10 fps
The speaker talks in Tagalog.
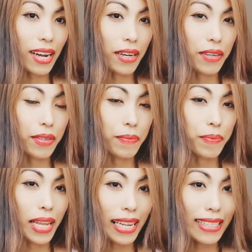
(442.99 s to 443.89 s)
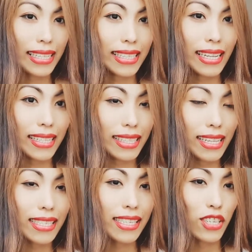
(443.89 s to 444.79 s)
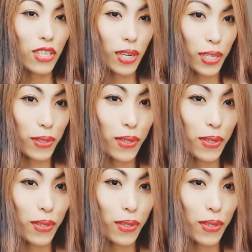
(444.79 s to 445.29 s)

Um, little details isi-share